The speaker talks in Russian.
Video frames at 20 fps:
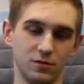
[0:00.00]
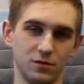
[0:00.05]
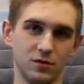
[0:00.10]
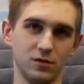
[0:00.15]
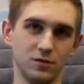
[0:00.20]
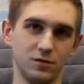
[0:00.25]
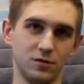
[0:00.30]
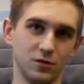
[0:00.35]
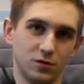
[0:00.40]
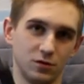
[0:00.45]

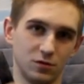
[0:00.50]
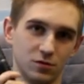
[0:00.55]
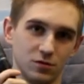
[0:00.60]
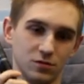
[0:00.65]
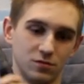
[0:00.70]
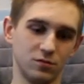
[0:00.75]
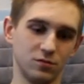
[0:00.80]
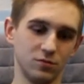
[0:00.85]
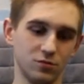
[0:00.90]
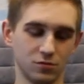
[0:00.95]
в вилку.
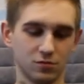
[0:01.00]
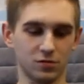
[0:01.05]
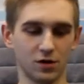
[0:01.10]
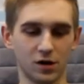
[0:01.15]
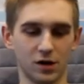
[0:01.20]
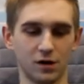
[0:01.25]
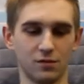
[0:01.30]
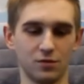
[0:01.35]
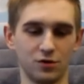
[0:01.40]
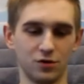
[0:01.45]
Ну,
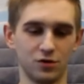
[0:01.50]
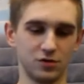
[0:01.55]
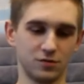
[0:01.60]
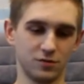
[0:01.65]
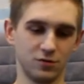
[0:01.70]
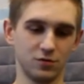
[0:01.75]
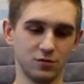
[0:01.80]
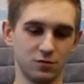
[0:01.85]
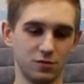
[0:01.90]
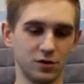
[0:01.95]
как обычно
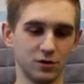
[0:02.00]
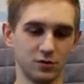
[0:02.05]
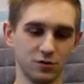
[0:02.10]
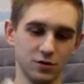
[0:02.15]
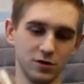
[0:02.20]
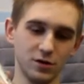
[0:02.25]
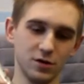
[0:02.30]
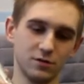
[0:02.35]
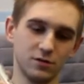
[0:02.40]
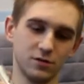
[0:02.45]
все
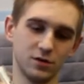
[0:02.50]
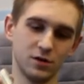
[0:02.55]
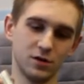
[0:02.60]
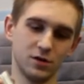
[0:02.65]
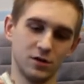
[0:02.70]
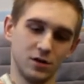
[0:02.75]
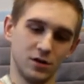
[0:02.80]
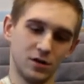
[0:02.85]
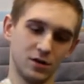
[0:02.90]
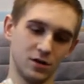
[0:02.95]
происходит, вы
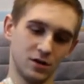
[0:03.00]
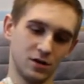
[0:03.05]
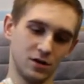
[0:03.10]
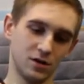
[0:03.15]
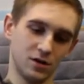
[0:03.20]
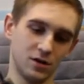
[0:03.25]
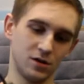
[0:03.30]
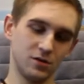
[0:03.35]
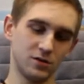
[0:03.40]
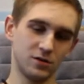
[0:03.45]

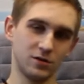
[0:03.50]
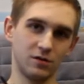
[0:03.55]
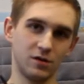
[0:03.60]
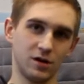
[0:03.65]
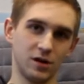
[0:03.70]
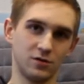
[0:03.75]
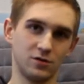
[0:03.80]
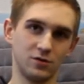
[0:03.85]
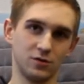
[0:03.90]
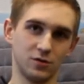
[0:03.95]

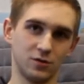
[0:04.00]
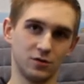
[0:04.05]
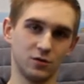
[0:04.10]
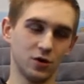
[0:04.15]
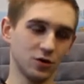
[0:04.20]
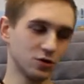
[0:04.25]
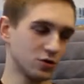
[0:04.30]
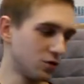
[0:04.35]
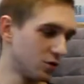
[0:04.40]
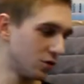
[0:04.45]
вставляете ее в
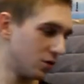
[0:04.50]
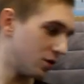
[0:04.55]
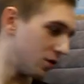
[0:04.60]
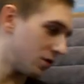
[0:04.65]
доску,